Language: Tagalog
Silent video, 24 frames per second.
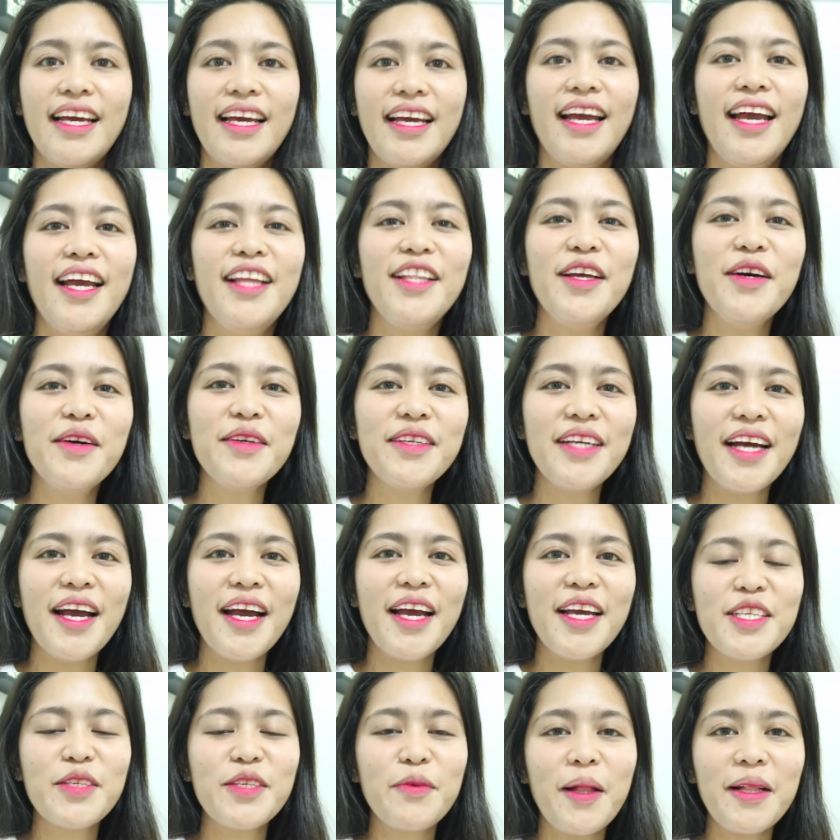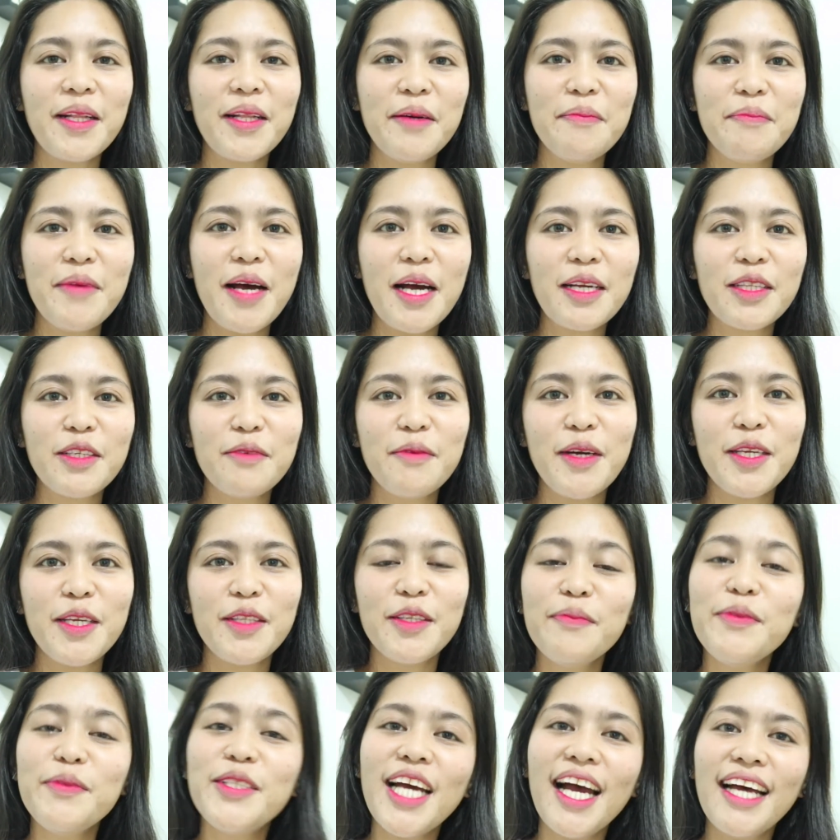Hello guys! Welcome back to my
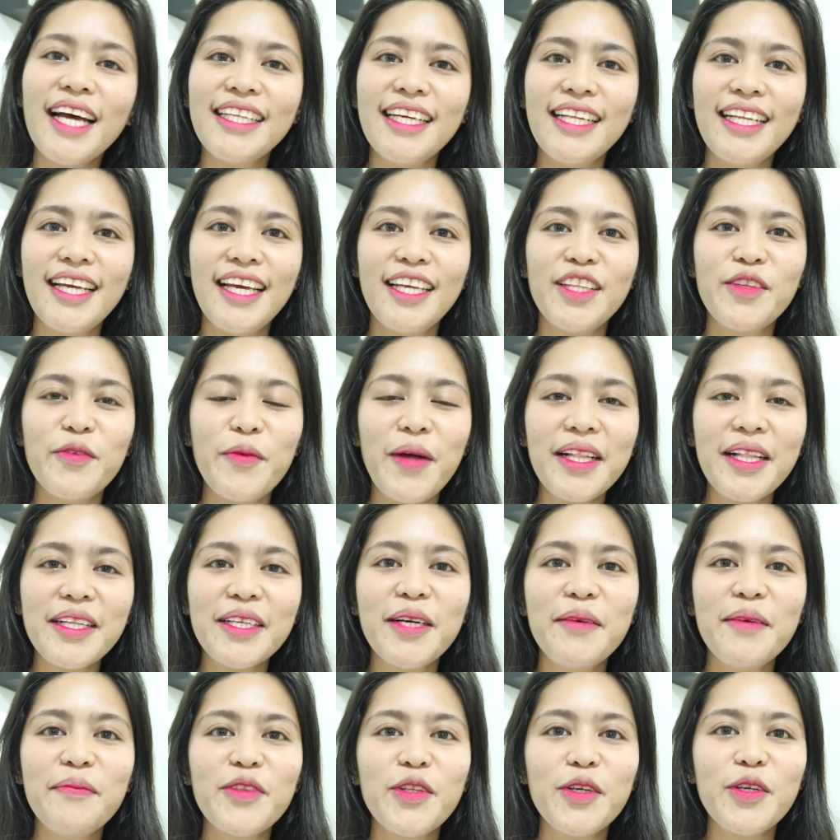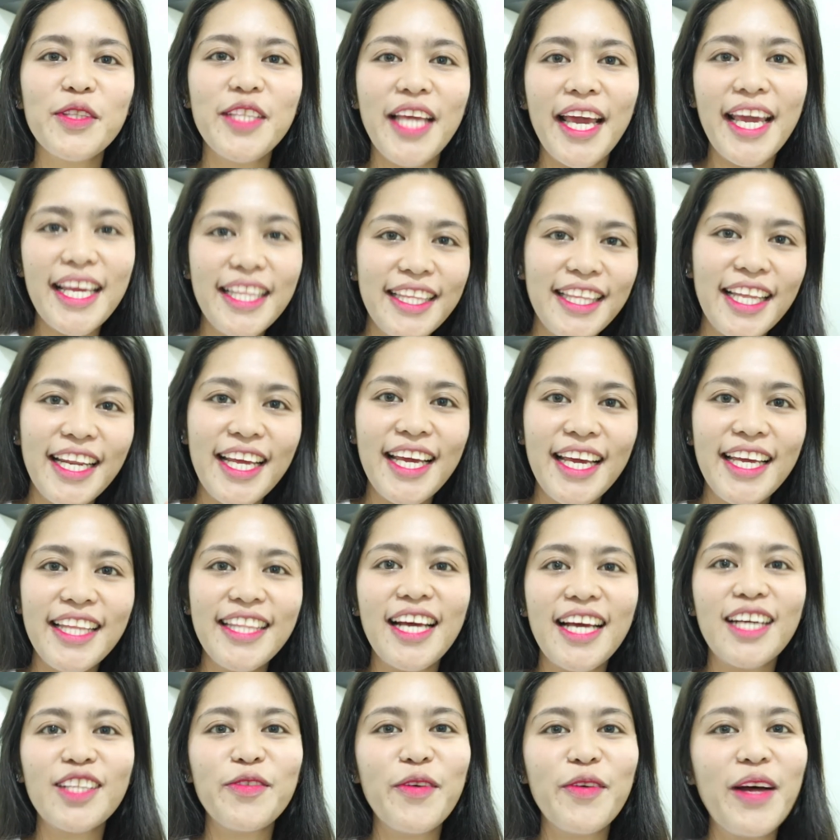YouTube channel and welcome to day 3
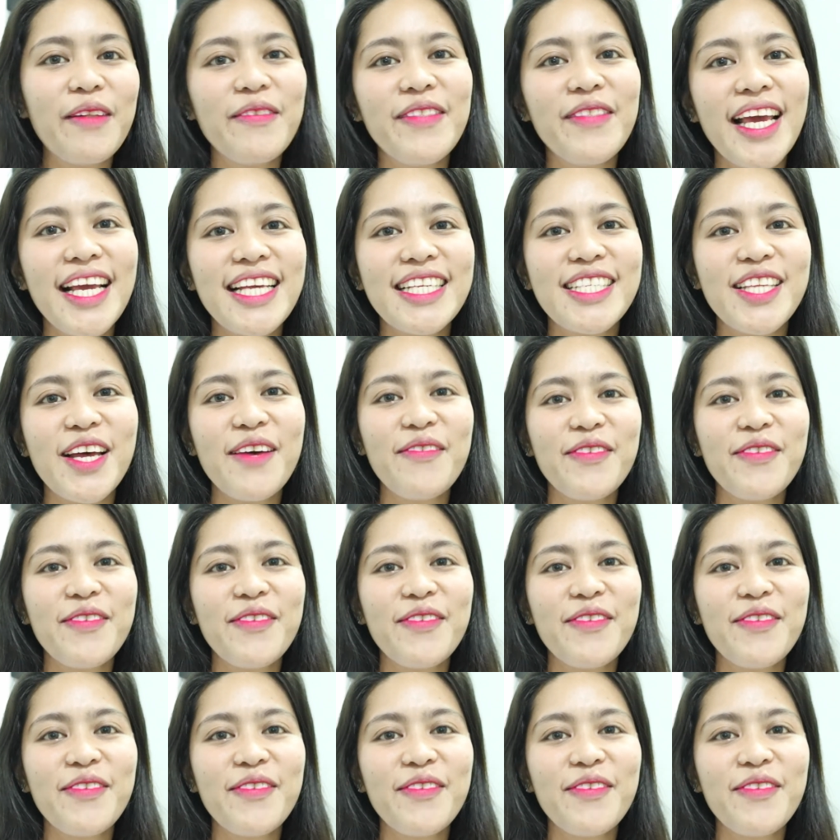ng 12 days of